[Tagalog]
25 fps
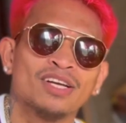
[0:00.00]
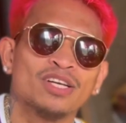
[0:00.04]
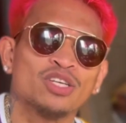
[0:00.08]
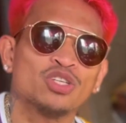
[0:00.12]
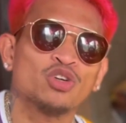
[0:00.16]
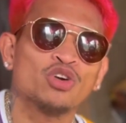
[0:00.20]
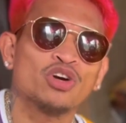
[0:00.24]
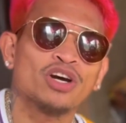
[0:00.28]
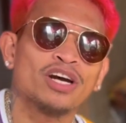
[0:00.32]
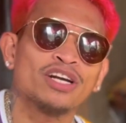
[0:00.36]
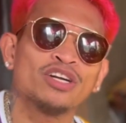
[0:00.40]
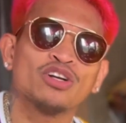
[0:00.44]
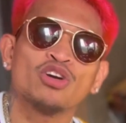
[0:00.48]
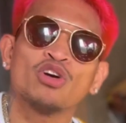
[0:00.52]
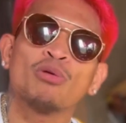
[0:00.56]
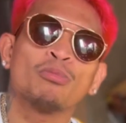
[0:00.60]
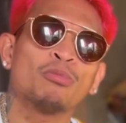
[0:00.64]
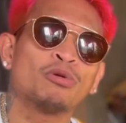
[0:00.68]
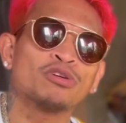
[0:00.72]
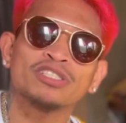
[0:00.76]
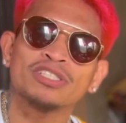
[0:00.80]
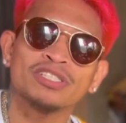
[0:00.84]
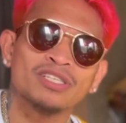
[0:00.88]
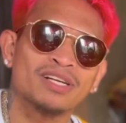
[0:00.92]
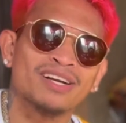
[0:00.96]
You are no
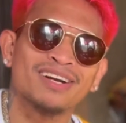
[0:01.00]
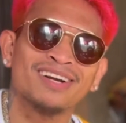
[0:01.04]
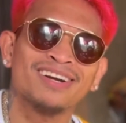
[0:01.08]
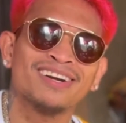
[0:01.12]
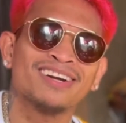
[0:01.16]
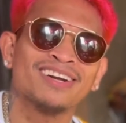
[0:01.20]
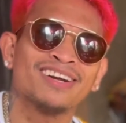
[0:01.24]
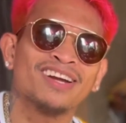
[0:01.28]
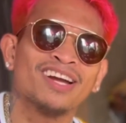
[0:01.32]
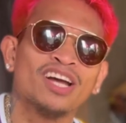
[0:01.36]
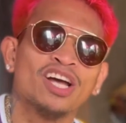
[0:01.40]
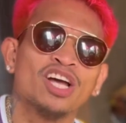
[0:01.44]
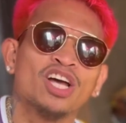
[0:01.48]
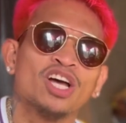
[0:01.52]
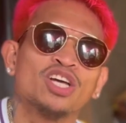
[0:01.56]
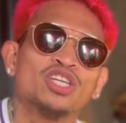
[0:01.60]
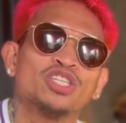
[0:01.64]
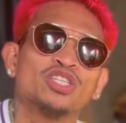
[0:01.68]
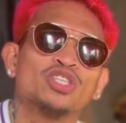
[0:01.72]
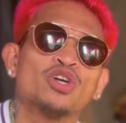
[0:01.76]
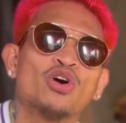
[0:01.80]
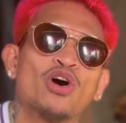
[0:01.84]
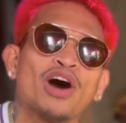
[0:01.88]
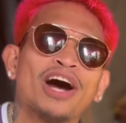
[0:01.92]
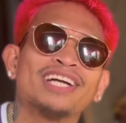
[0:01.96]
monster.
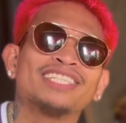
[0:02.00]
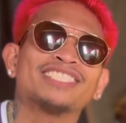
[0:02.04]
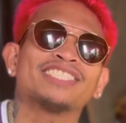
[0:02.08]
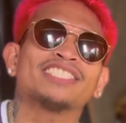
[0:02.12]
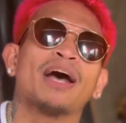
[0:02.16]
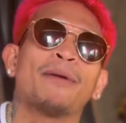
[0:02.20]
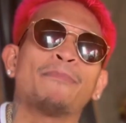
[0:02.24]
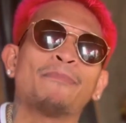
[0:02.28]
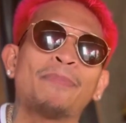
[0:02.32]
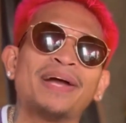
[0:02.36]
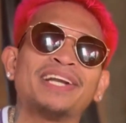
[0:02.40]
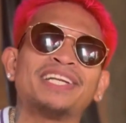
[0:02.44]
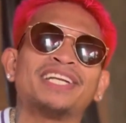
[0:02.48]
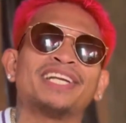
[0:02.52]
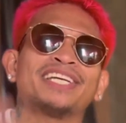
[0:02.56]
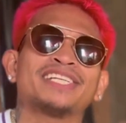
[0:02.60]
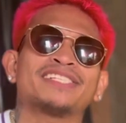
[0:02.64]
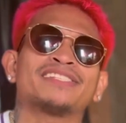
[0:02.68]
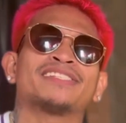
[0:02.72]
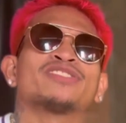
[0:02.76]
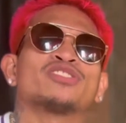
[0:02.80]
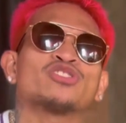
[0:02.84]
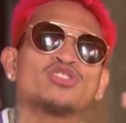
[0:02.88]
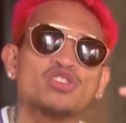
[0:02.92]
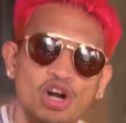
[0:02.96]
You are Japanese
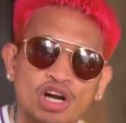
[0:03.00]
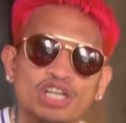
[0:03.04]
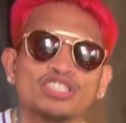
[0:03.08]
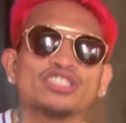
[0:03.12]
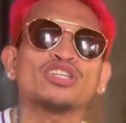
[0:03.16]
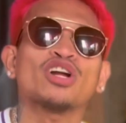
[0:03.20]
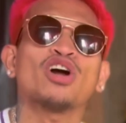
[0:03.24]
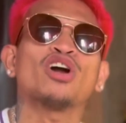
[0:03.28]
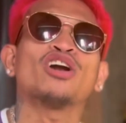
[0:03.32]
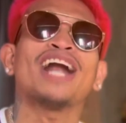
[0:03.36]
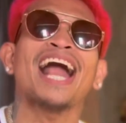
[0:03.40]
Tortor